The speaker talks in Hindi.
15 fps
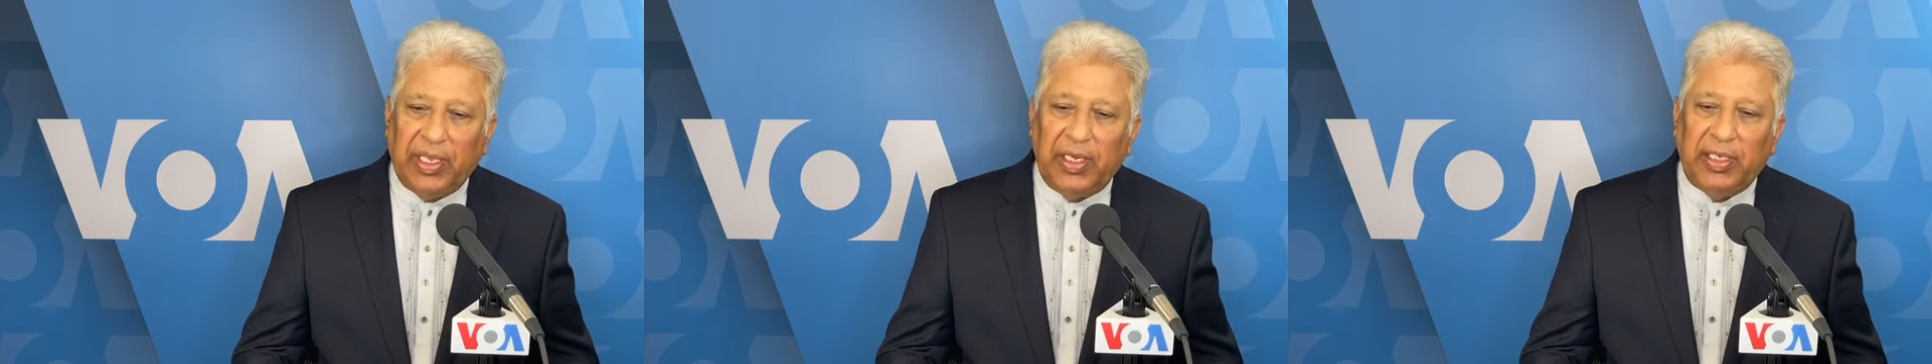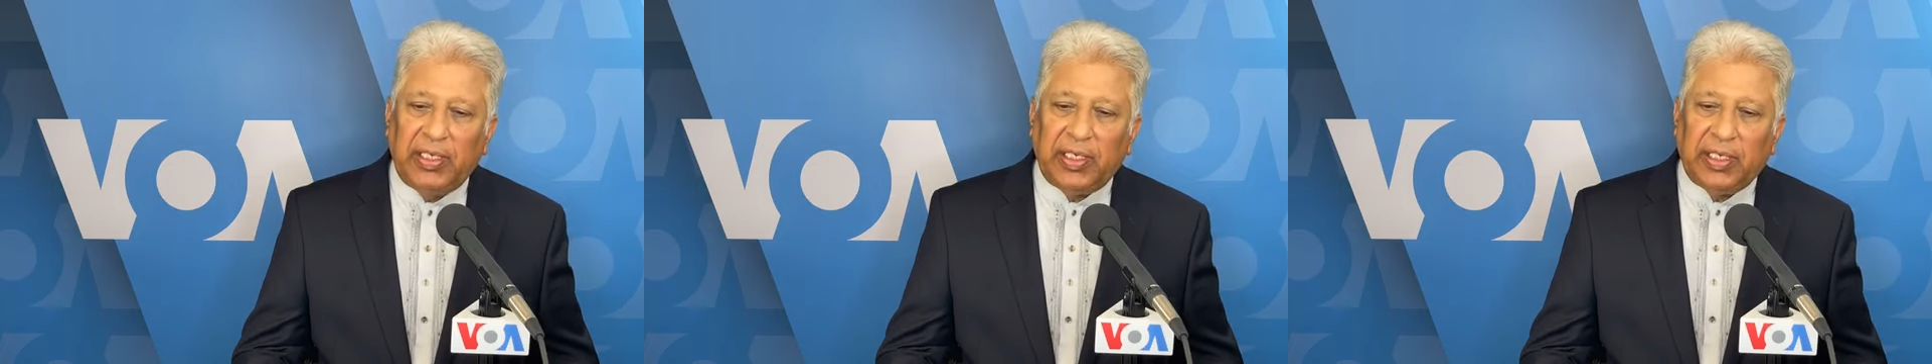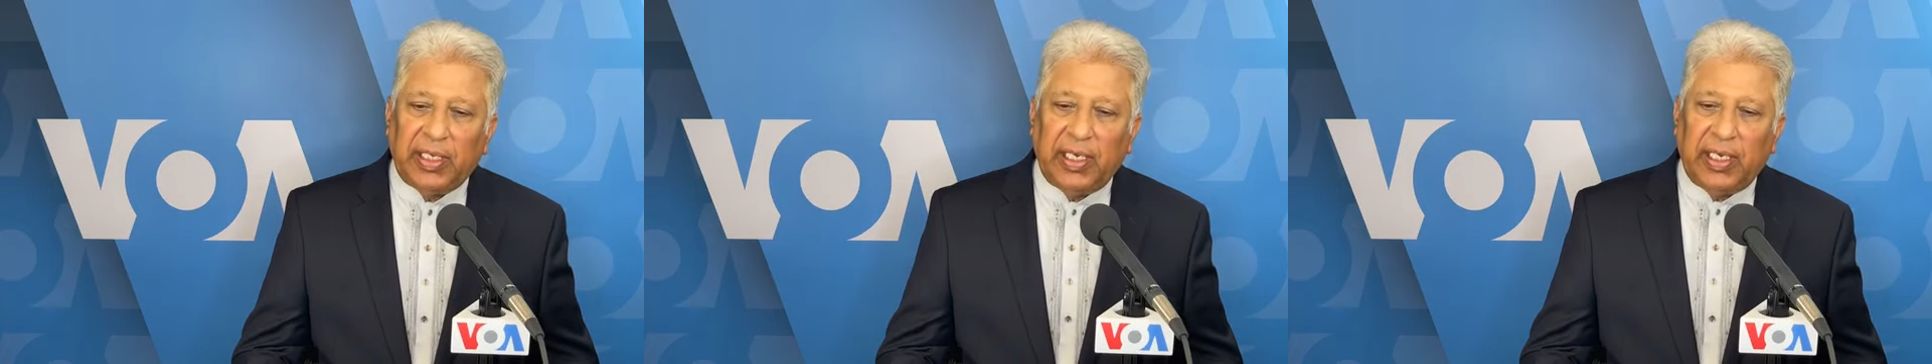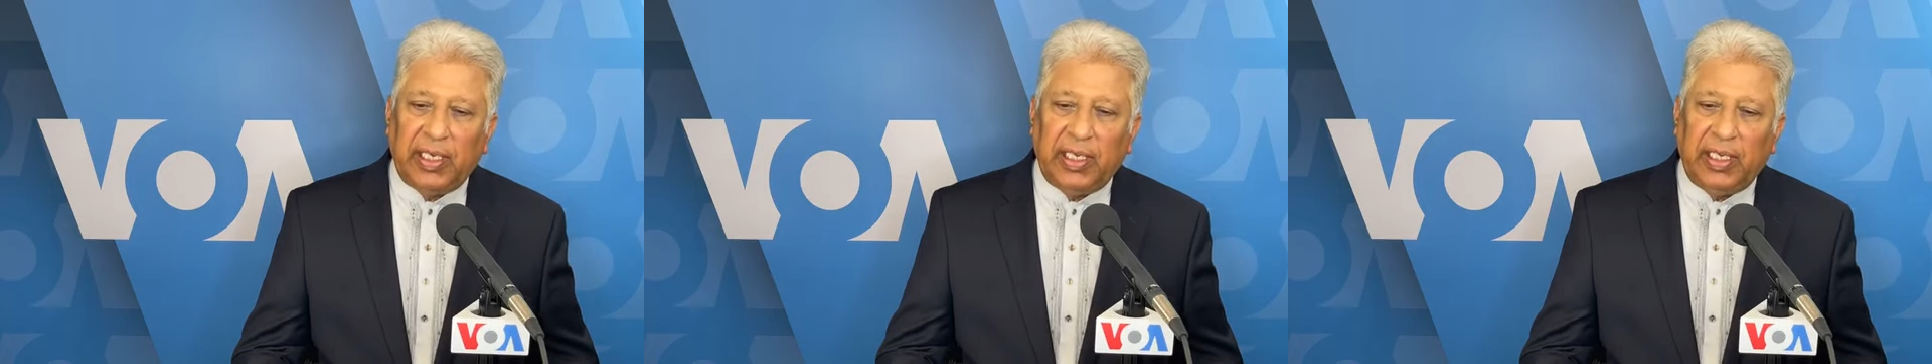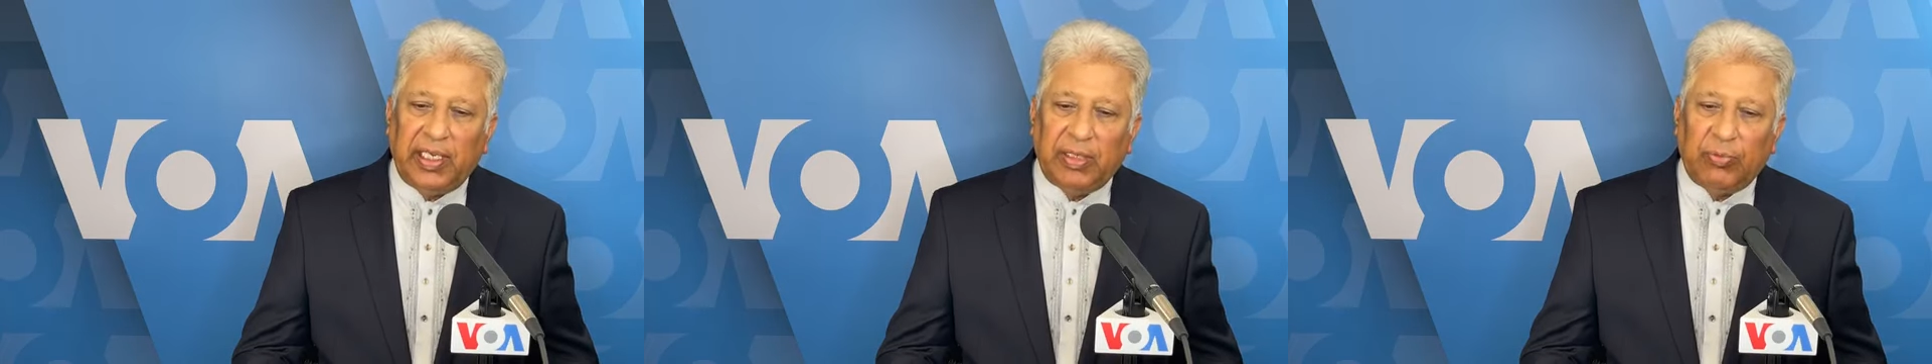माहरीन का
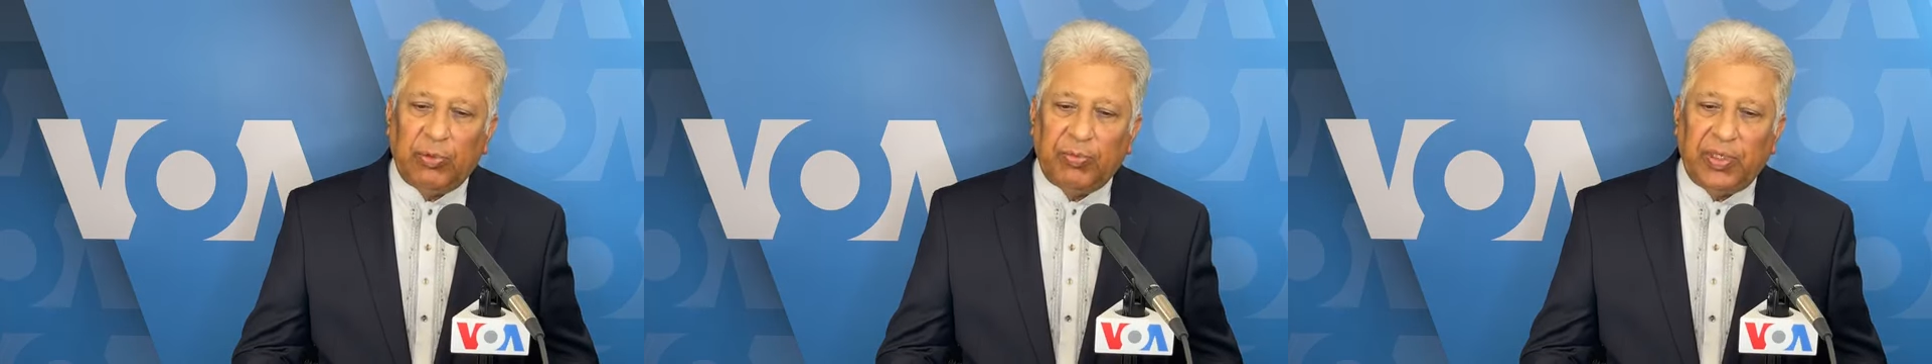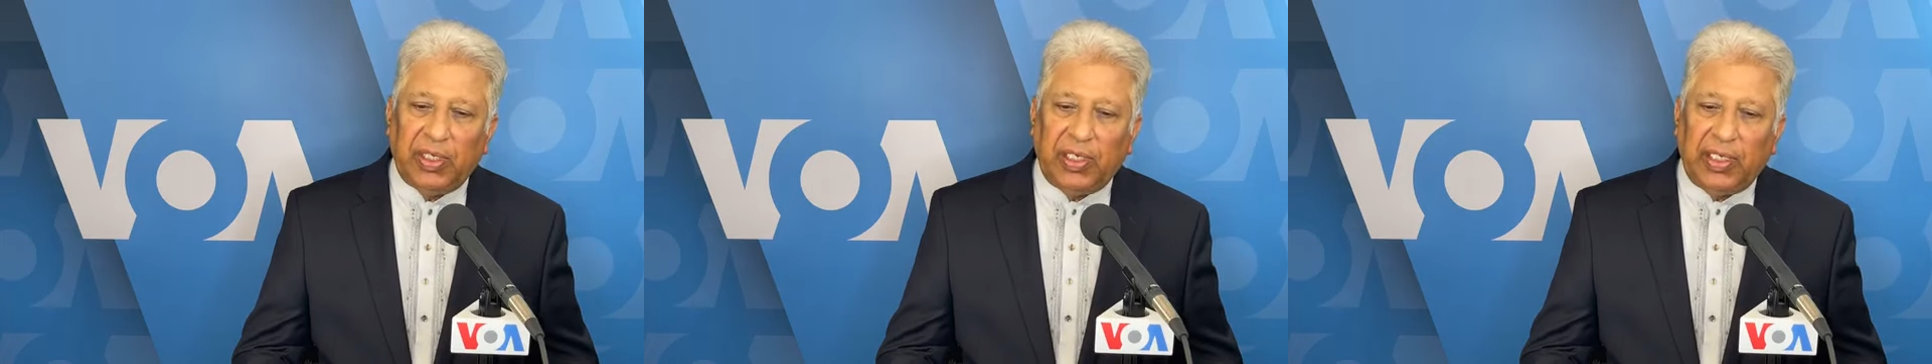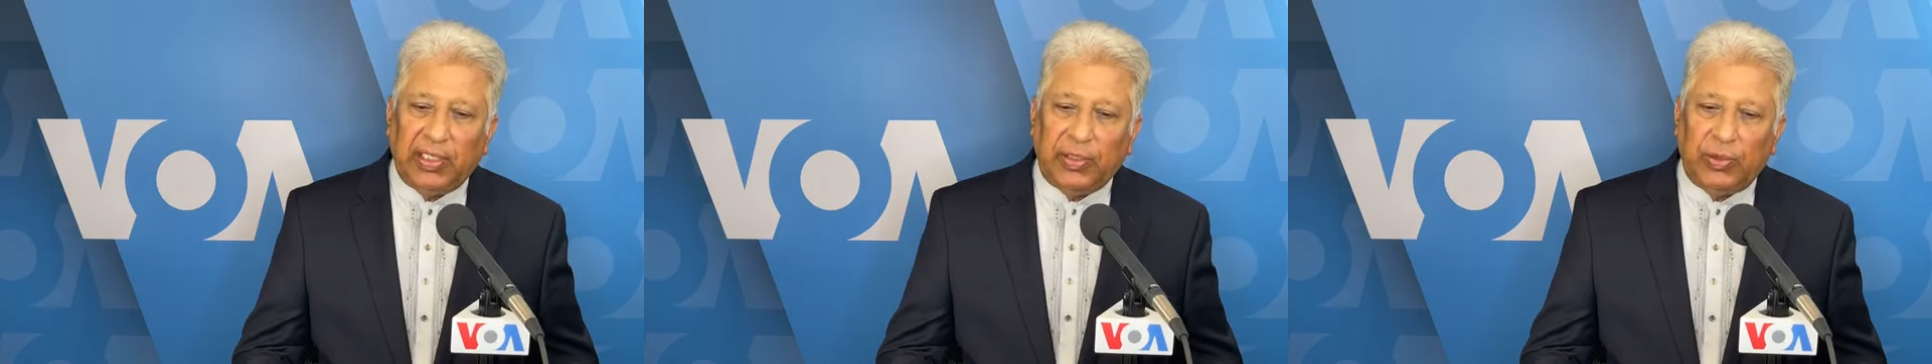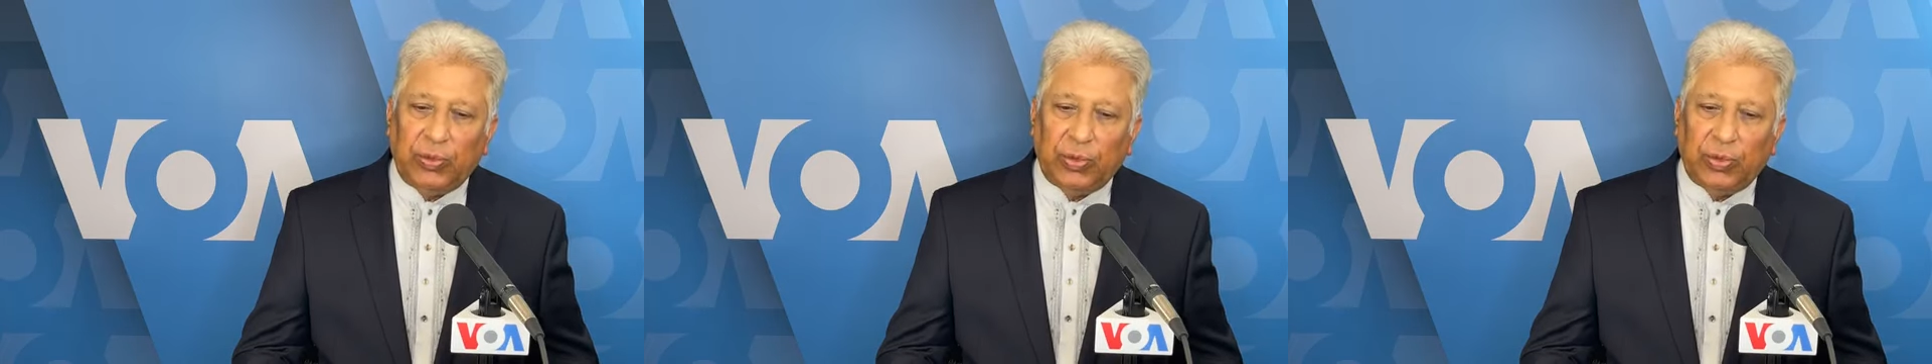कहना है कि मुमकिन है